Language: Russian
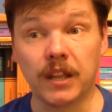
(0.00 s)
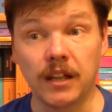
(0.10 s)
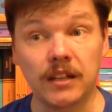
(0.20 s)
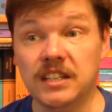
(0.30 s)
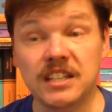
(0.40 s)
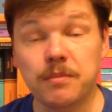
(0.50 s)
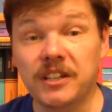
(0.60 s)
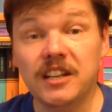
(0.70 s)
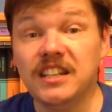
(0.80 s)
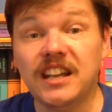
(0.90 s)
Э,
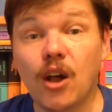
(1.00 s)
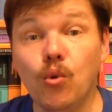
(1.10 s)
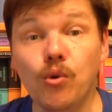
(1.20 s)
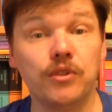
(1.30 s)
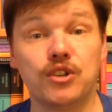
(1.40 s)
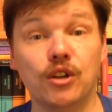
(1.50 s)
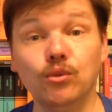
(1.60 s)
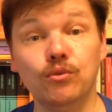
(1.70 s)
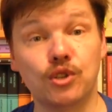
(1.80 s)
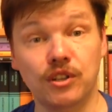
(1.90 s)
несмотря ни на какое
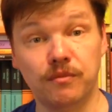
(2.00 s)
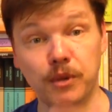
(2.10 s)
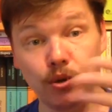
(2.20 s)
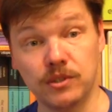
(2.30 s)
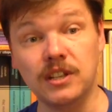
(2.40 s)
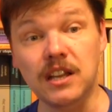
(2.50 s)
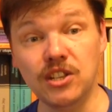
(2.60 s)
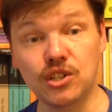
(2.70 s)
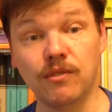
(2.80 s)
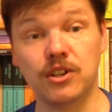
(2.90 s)
шагнувшее вперед
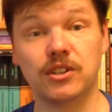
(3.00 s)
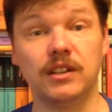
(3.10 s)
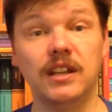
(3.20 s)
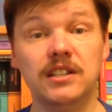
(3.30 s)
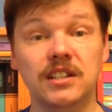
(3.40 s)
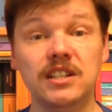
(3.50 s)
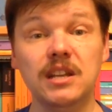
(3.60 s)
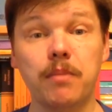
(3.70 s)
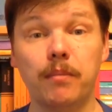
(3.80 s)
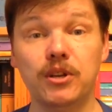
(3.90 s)
знание человеческое, да, эти
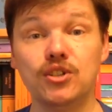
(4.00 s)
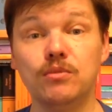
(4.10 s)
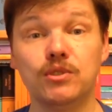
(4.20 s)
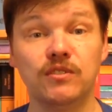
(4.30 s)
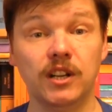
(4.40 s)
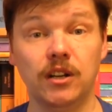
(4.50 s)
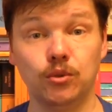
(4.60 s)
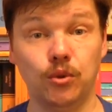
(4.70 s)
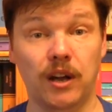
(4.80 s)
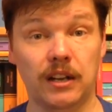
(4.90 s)
книги по-прежнему
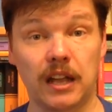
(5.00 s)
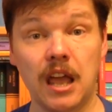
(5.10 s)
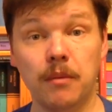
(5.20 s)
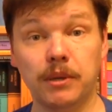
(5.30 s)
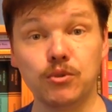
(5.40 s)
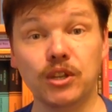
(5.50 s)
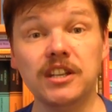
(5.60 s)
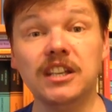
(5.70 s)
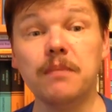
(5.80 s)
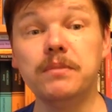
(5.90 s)
сверхактуальны, потому что
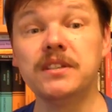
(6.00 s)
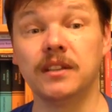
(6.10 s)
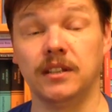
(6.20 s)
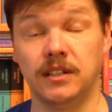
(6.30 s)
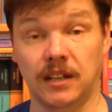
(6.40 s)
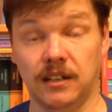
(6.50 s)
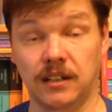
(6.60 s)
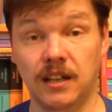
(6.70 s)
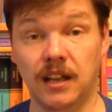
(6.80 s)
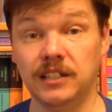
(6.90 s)
они написаны так –
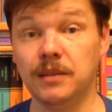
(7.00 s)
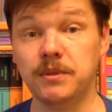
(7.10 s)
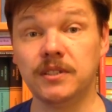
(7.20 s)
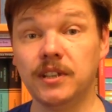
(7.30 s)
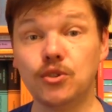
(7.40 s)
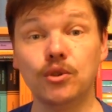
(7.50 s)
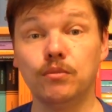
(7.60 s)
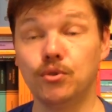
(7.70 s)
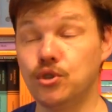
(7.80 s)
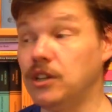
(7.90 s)
они написаны так, что их
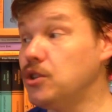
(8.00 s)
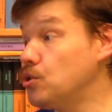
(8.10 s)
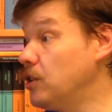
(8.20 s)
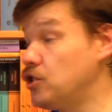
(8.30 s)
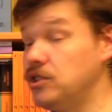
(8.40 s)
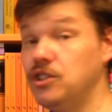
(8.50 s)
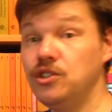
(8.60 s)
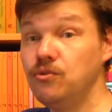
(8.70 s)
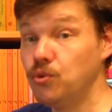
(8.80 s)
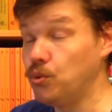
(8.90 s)
будут читать еще наши
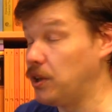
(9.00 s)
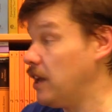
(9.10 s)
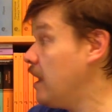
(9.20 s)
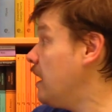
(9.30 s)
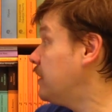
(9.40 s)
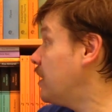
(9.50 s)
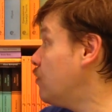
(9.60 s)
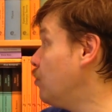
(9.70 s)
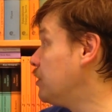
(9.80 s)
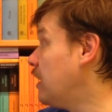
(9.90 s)
дети и внуки.
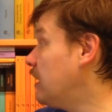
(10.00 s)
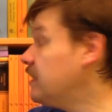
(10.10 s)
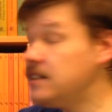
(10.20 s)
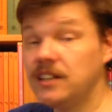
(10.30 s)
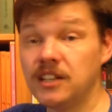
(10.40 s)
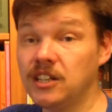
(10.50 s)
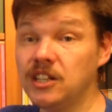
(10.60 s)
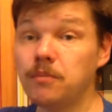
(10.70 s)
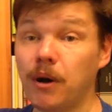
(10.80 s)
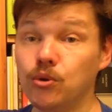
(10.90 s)
Так вот, одна из таких
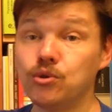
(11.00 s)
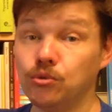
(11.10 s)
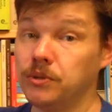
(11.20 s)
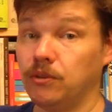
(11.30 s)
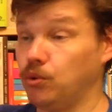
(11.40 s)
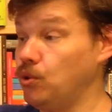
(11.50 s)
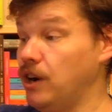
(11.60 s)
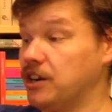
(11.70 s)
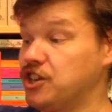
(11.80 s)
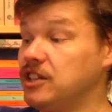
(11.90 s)
книг, похоже, у меня в
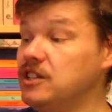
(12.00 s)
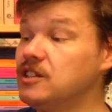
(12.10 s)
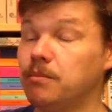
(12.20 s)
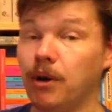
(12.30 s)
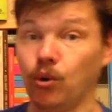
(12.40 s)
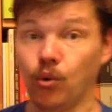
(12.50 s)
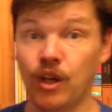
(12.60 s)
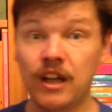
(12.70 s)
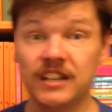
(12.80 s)
руках. «Шагни за порог».